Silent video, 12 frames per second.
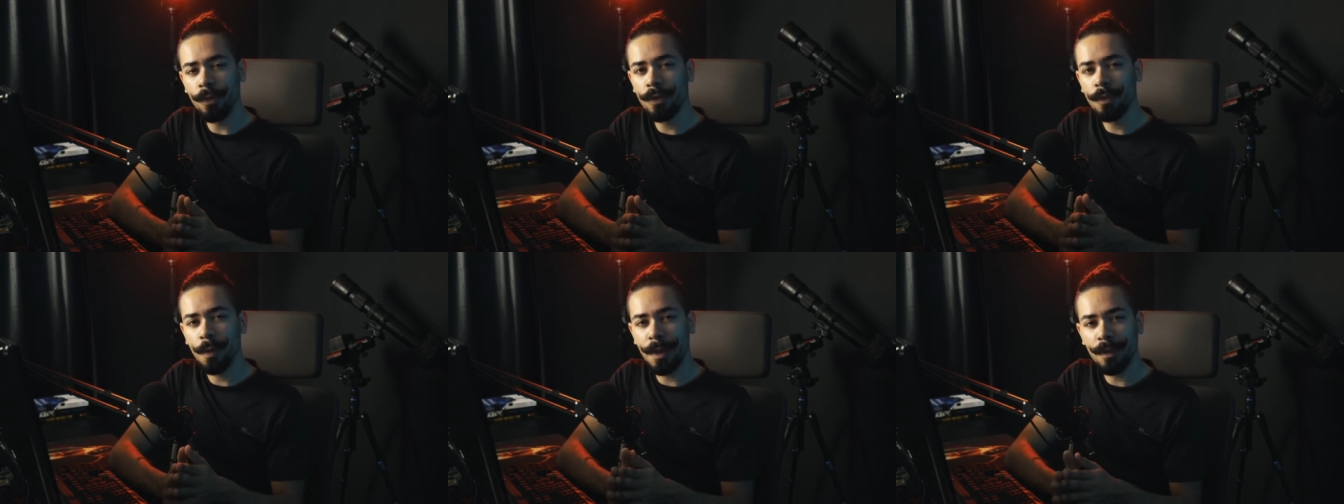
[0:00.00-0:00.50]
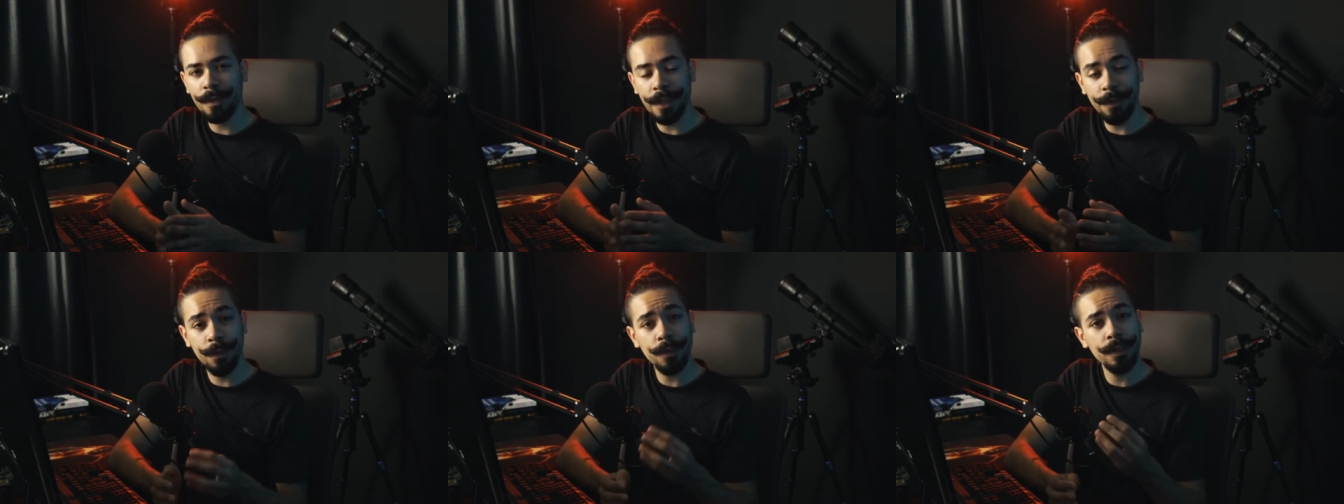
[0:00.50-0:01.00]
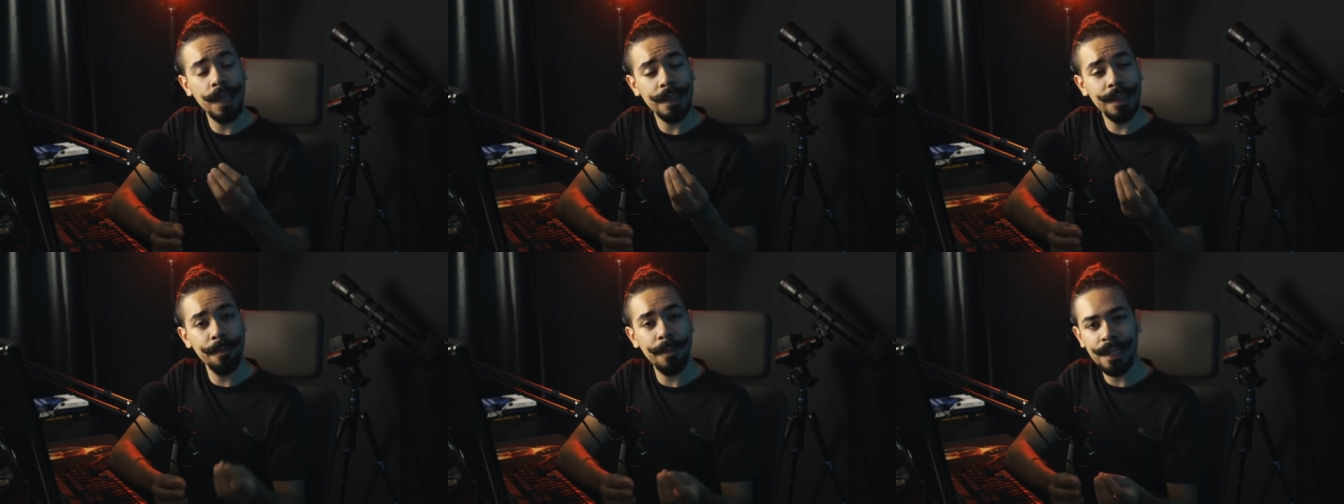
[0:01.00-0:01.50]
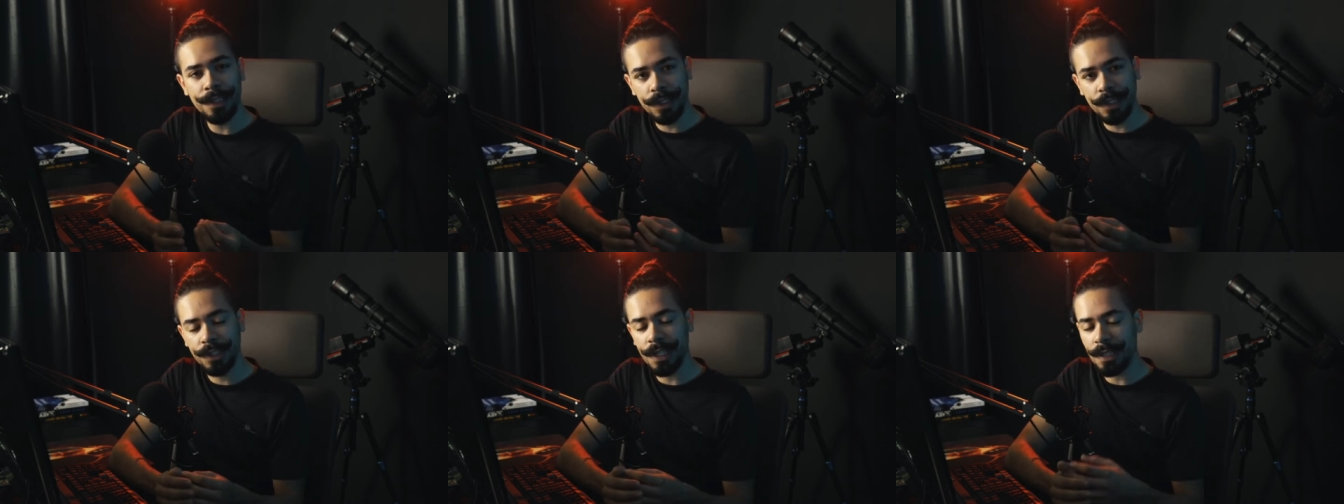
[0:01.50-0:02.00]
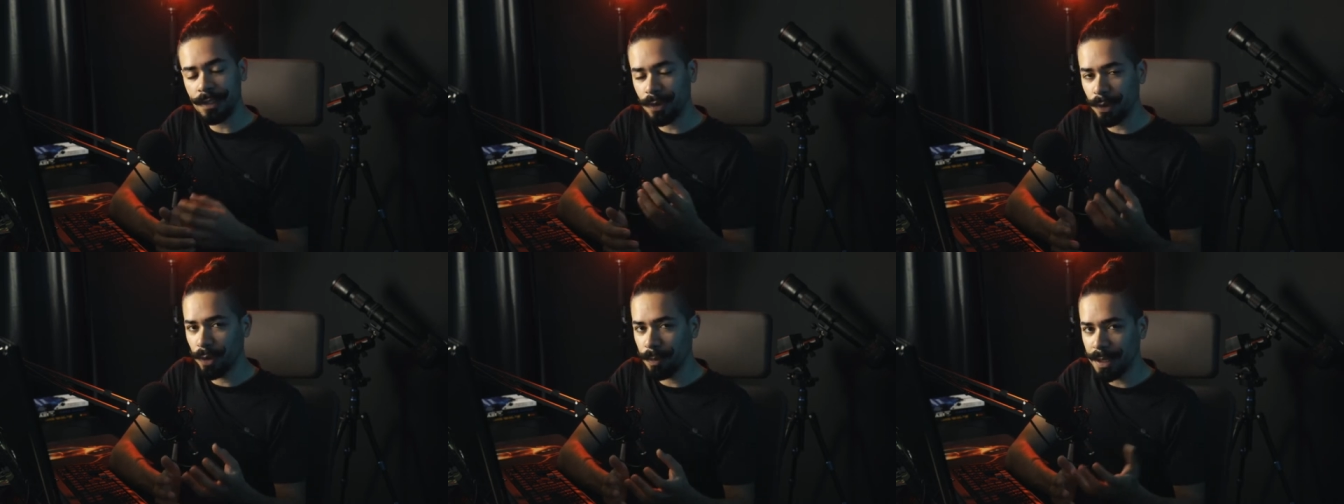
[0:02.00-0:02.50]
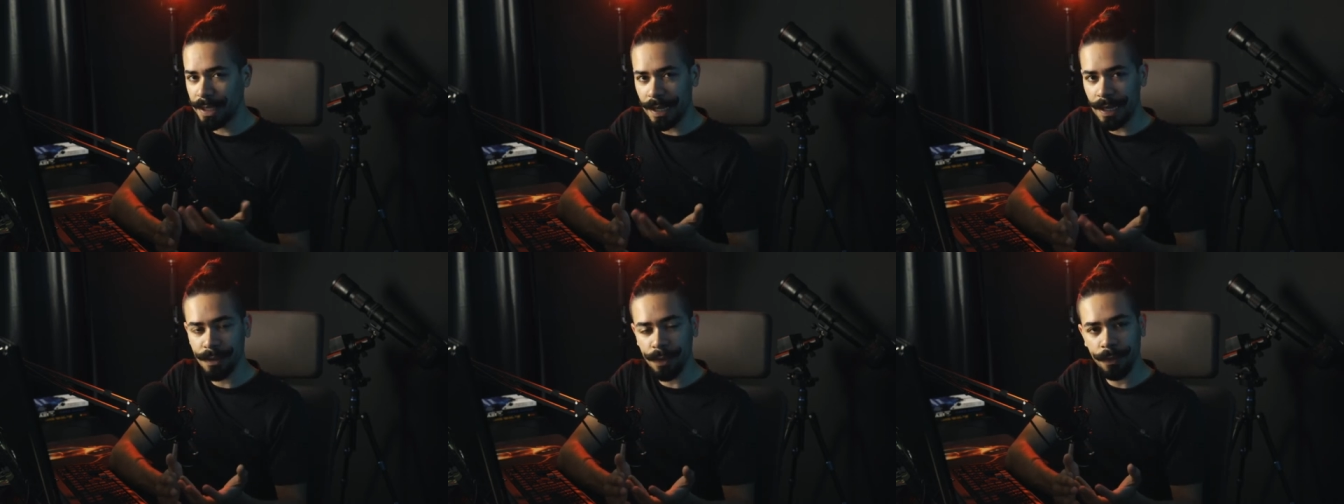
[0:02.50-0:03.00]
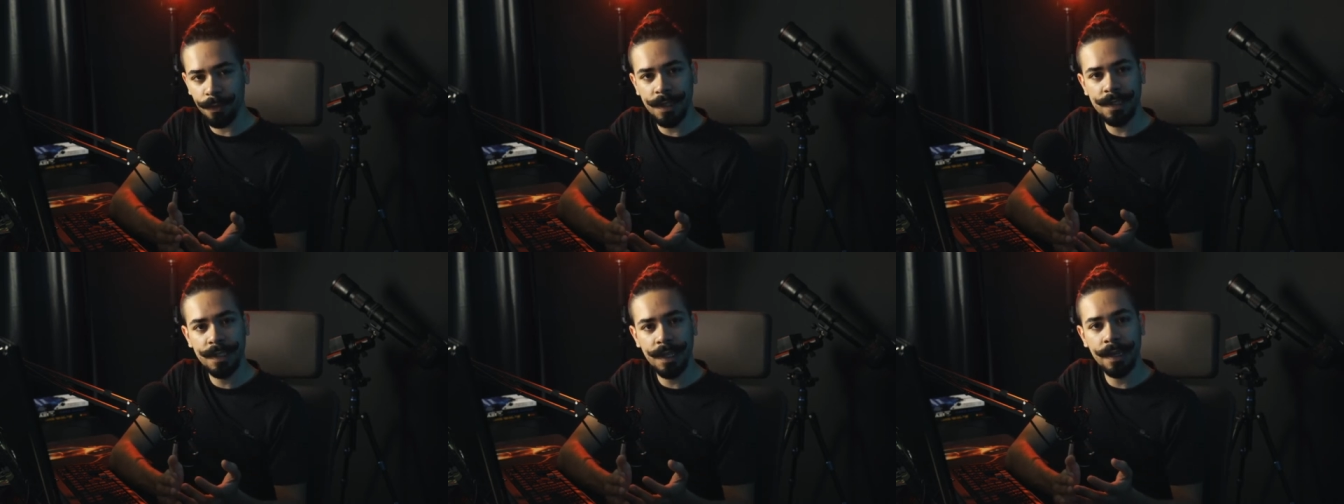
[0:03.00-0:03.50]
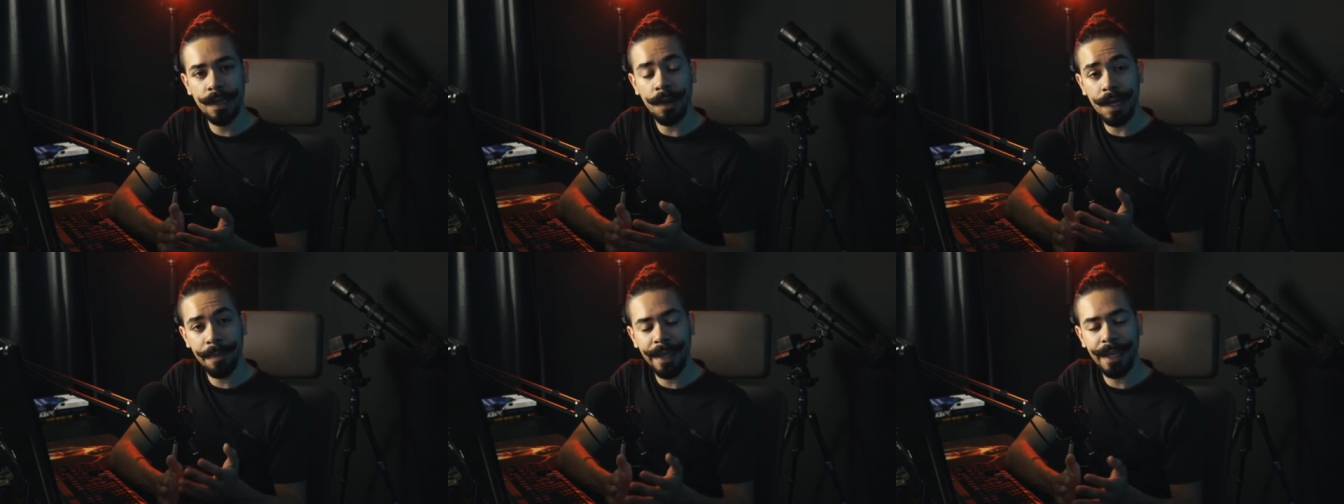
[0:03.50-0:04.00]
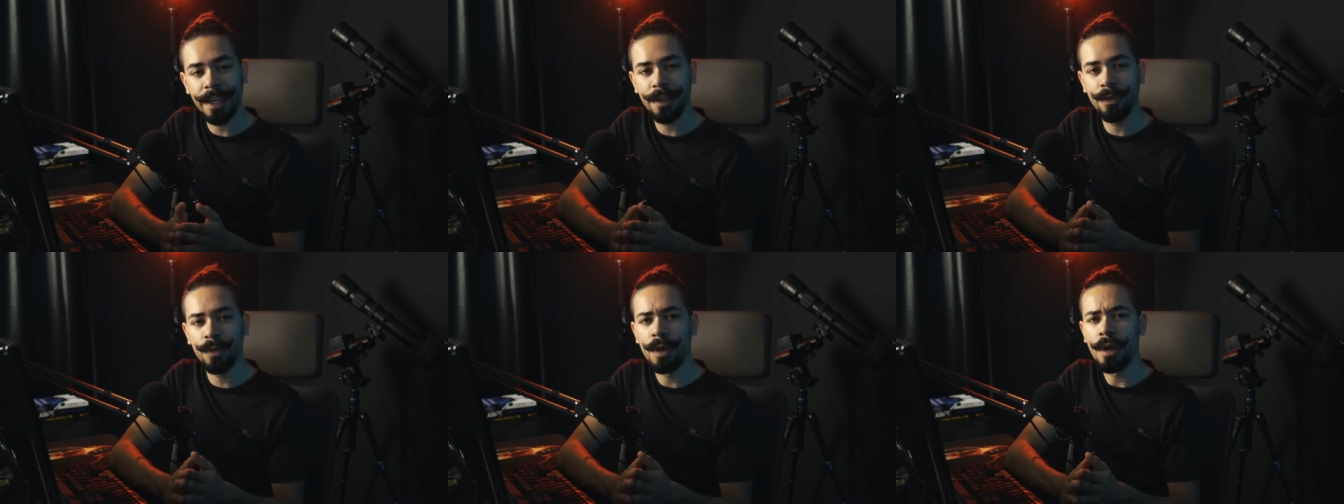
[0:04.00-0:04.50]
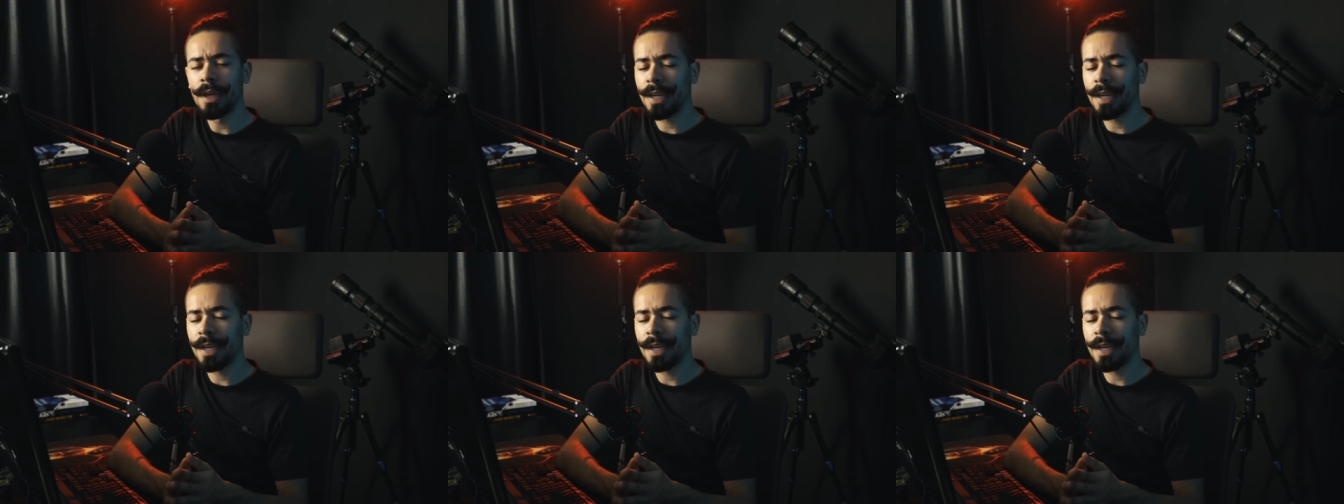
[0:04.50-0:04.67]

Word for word: foi um dos primeiros livros da temática de astronomia, astrofísica que eu acabei lendo.